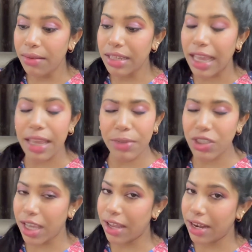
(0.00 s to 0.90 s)
कहीं भी
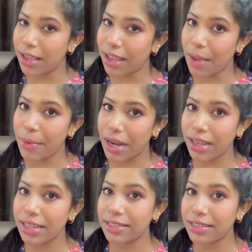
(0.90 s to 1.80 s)
शेयर नहीं करा
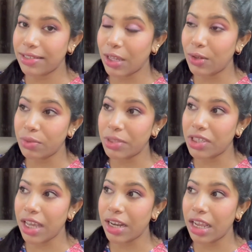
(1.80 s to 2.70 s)
मैंने किसी से कुछ भी
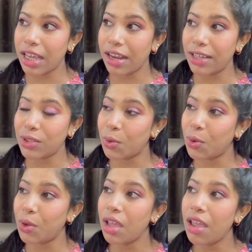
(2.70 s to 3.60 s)
शेयर नहीं करा सो
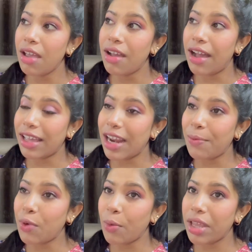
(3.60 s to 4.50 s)
so, अगर
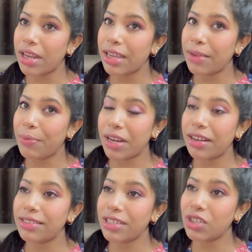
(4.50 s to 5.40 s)
आपको मेरी
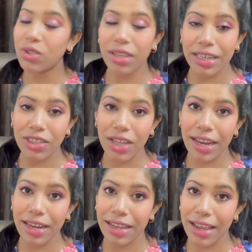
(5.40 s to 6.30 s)
प्रेगनेंसी जर्नी
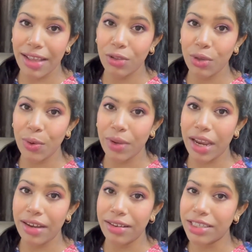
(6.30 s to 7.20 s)
जाननी है तो यू
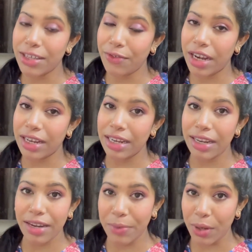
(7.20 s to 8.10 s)
कैन डेफिनेटली
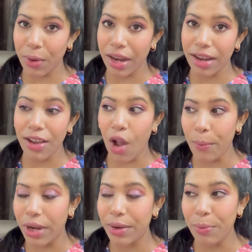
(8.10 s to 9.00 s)
लेट मी नो इन
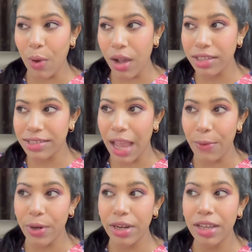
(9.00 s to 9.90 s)
कॉमेंट बॉक्स आई
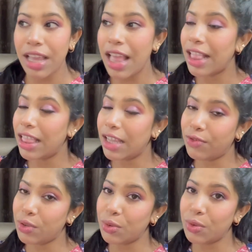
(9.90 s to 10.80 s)
वुड लव
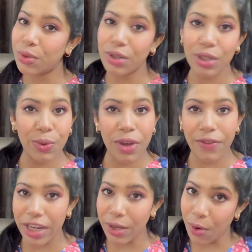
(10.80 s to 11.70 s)
टू डू अ
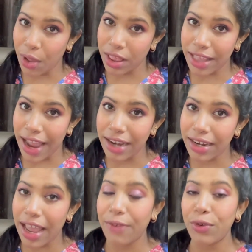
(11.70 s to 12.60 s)
वीडियो ऑन
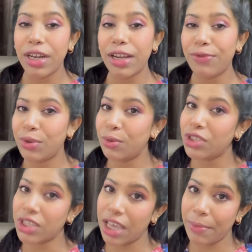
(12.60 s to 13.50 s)
दैट आई वुड लव टू
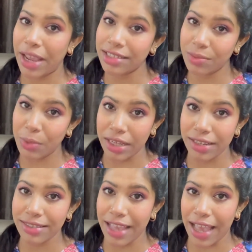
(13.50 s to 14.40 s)
शेयर माई
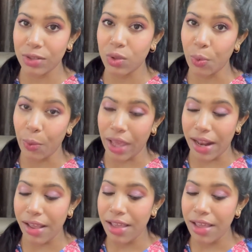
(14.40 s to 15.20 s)
एक्सपीरियंस एज वेल